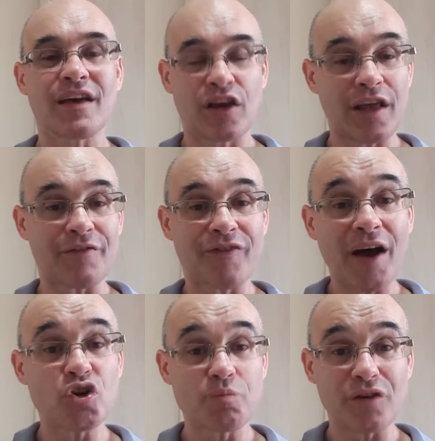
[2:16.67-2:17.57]
Cria
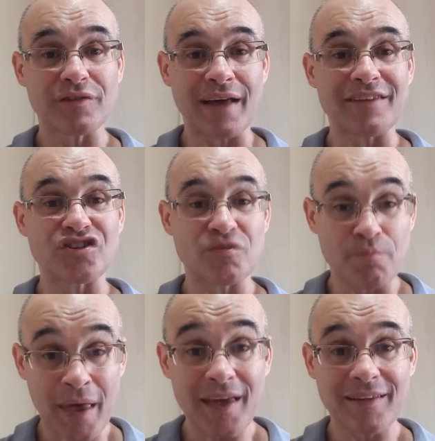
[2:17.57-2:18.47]
vários personagens bem